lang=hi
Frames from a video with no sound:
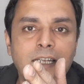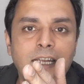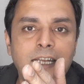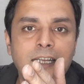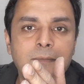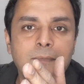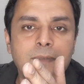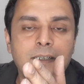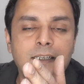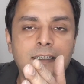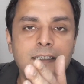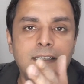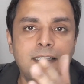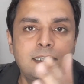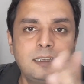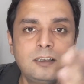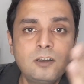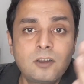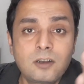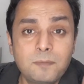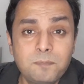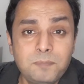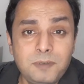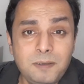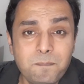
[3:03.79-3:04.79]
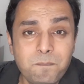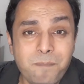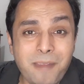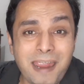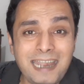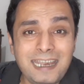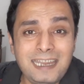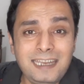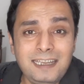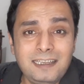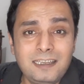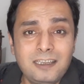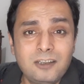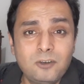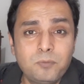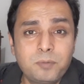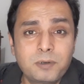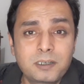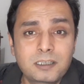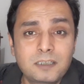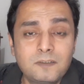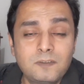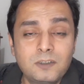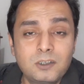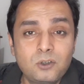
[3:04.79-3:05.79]
साइड में रखे और अपनी बैटिंग के
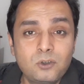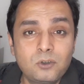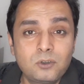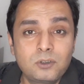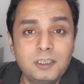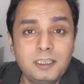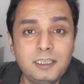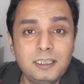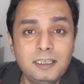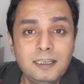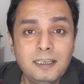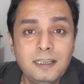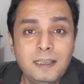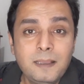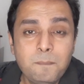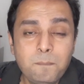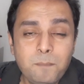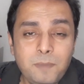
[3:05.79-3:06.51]
ऊपर तवज्जो दे